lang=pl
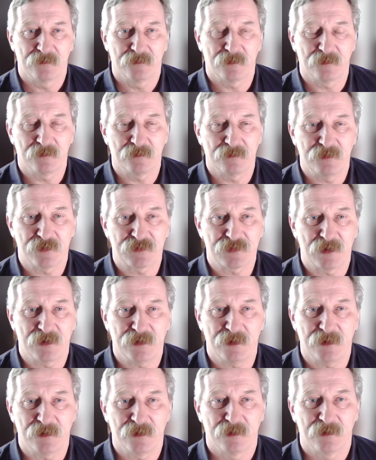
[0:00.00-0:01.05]
No,
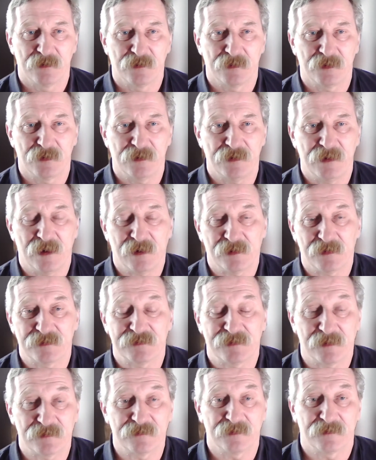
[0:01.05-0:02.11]
jeżeli e, jakaś
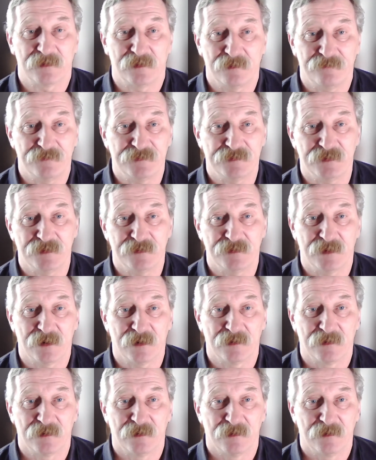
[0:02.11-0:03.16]
stacja
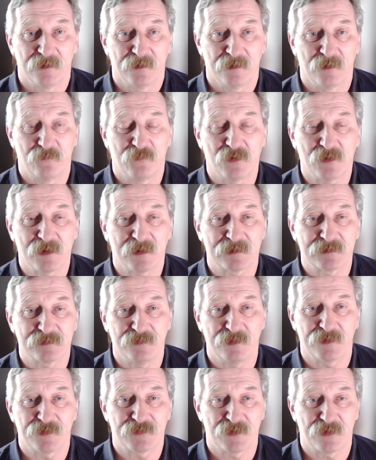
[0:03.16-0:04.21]
telewizyjna e,
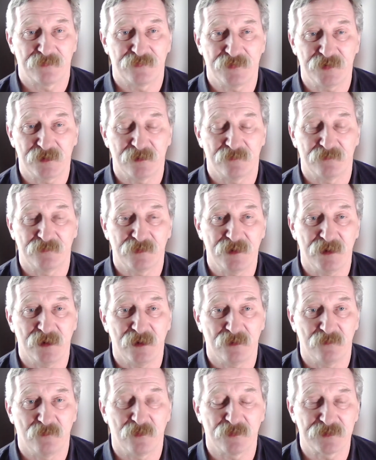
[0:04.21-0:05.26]
pokazuje, że w 7
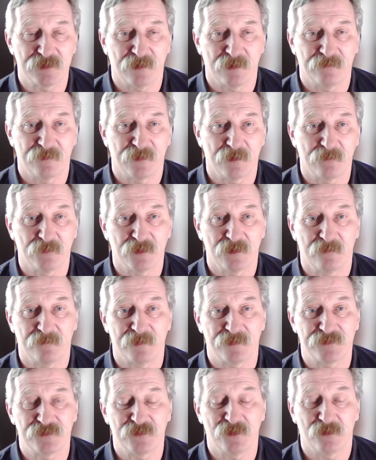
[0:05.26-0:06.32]
dni można
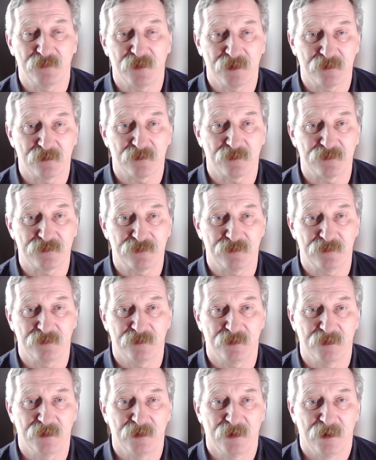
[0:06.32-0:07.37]
wyremontować dom
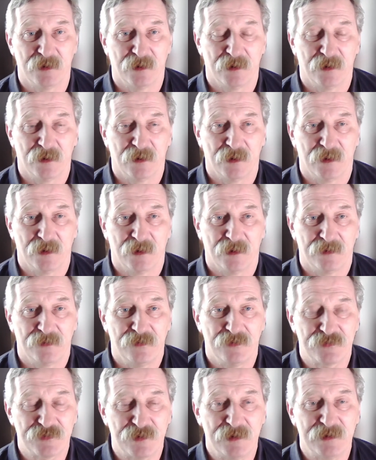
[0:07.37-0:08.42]
jednorodzinny,
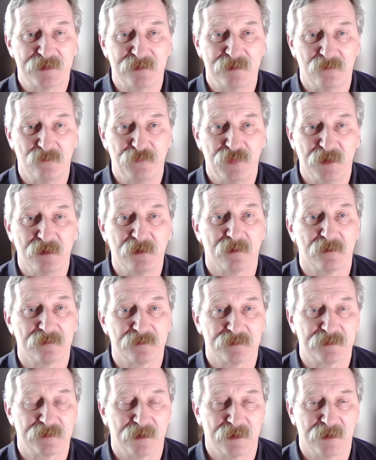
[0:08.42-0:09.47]
jeżeli są
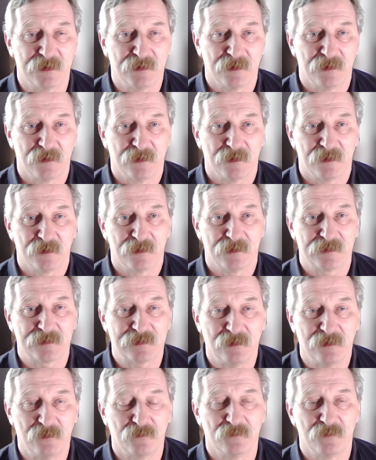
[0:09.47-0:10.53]
pieniądze,
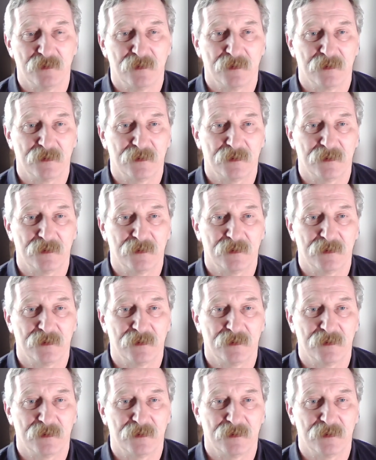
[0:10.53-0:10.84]
są